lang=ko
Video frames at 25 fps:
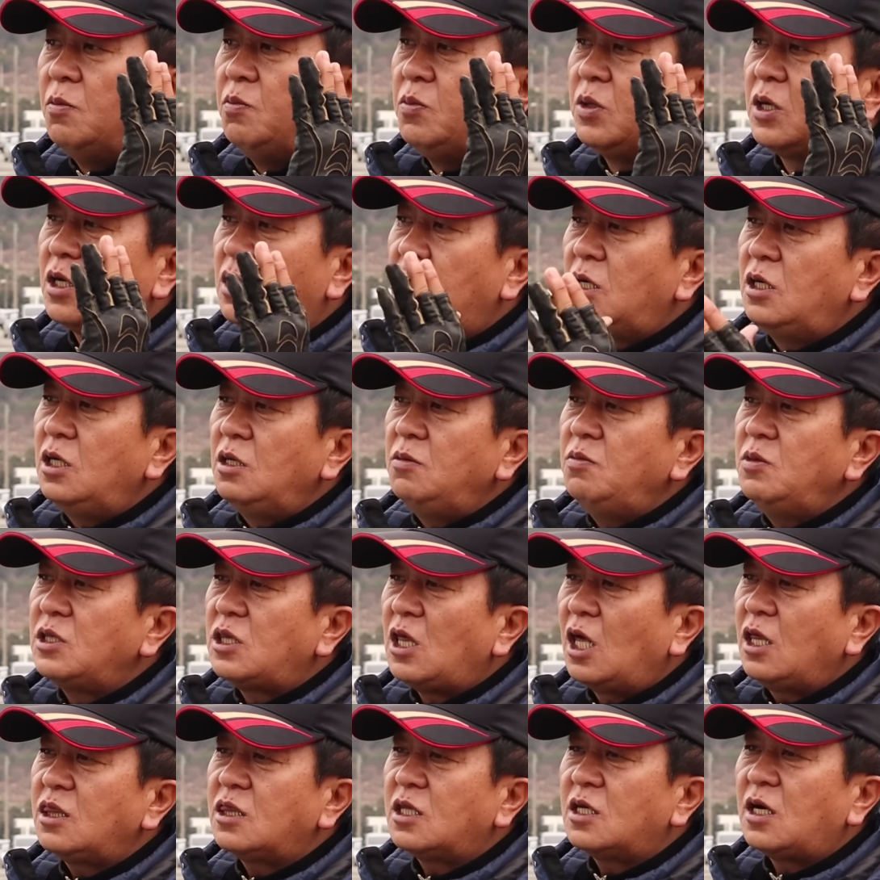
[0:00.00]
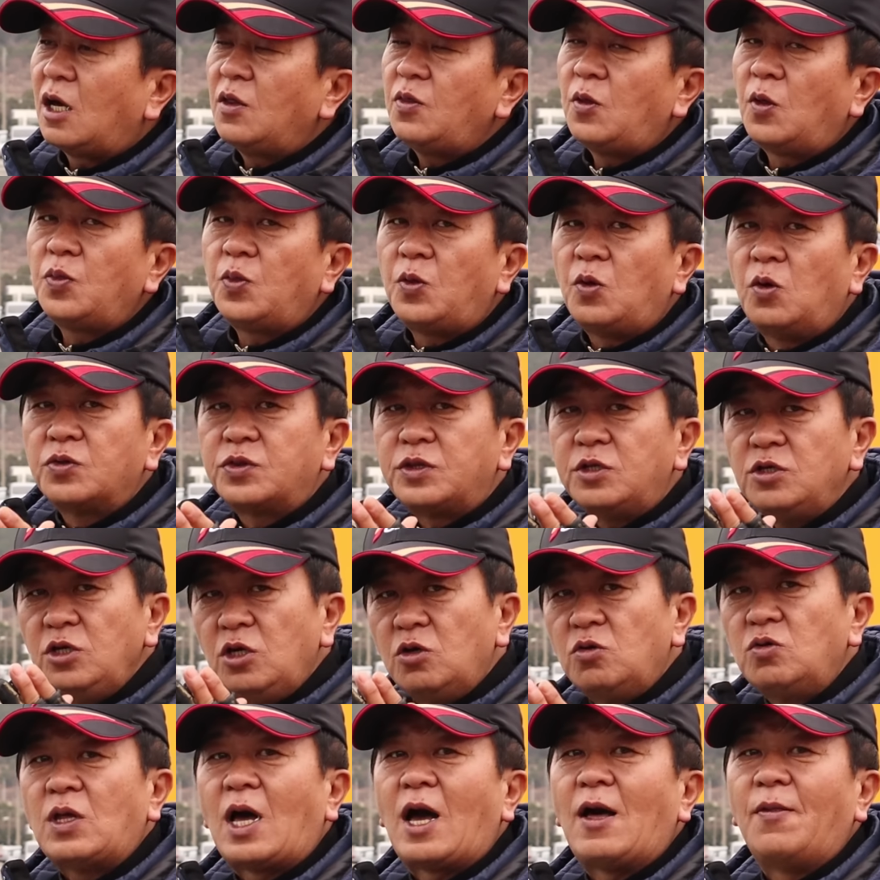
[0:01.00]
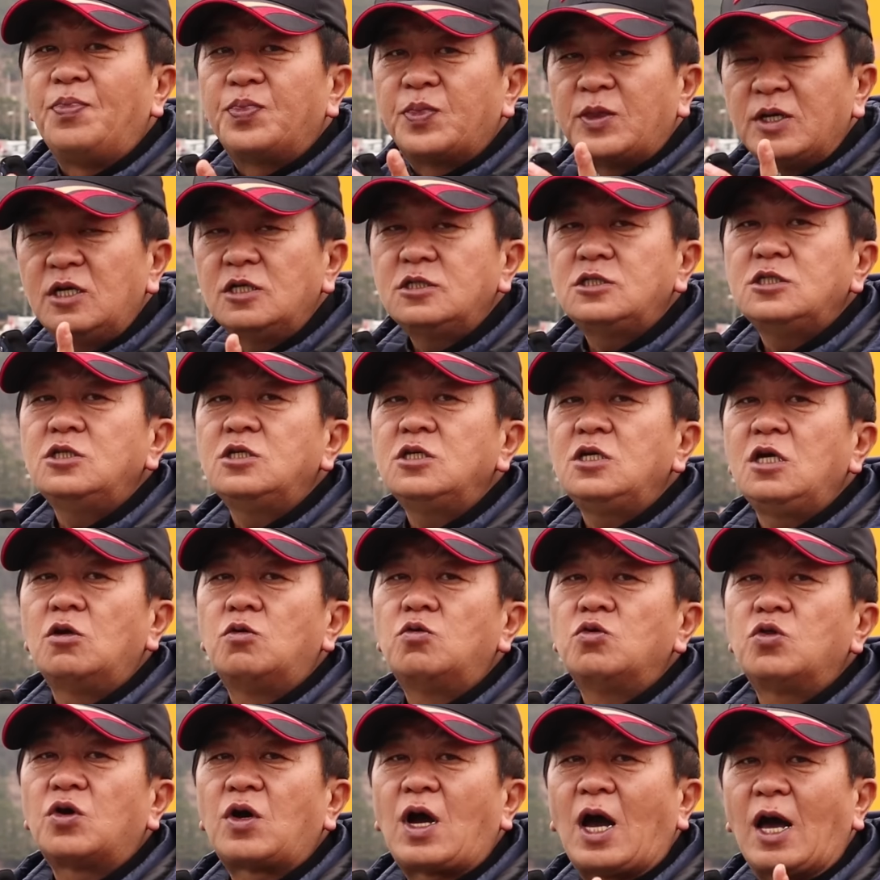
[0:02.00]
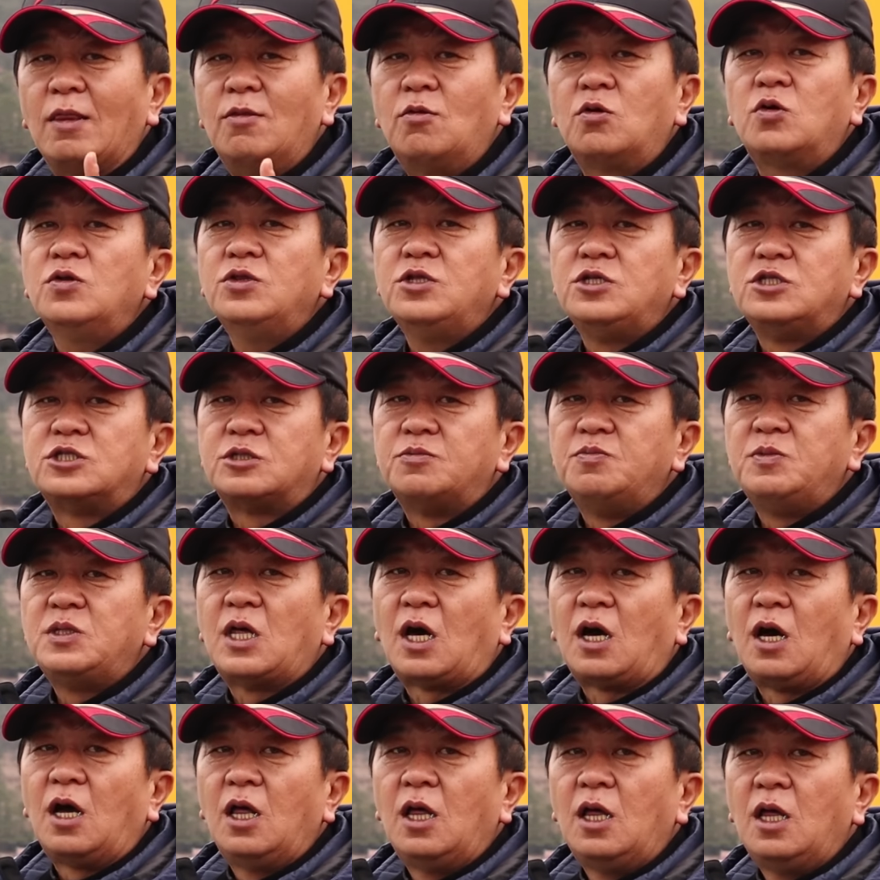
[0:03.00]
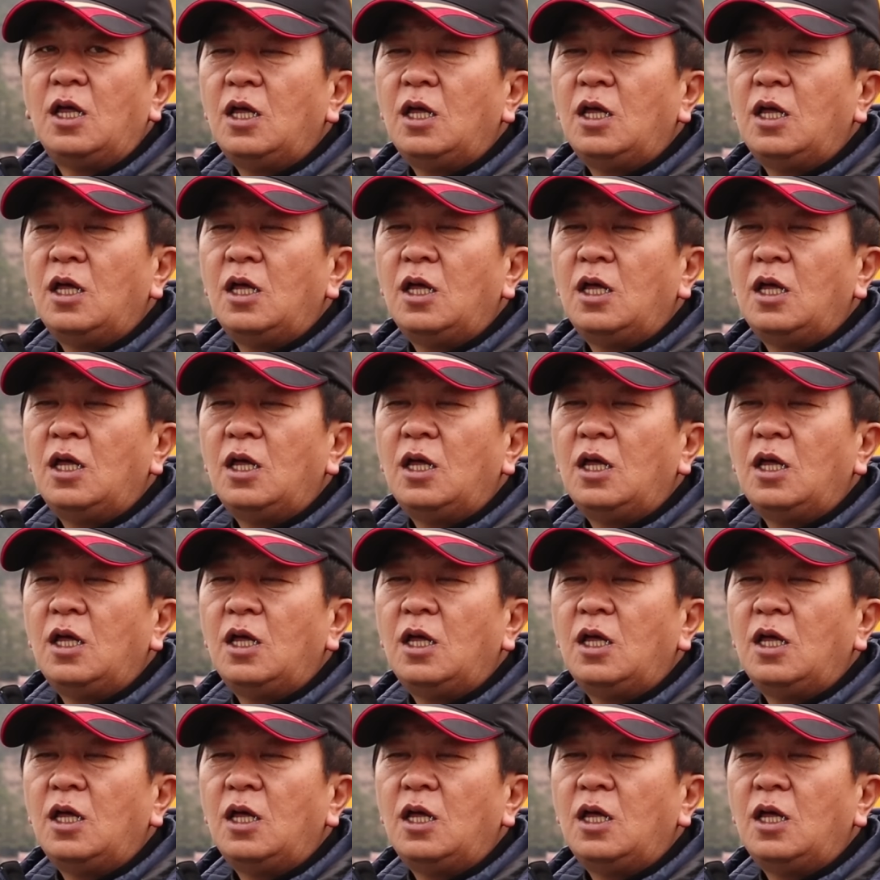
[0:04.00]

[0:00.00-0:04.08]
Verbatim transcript: 밑걸림이 됐더라도 또 어떤 경우는 안 떨어지는 경우도 간혹은 있습니다.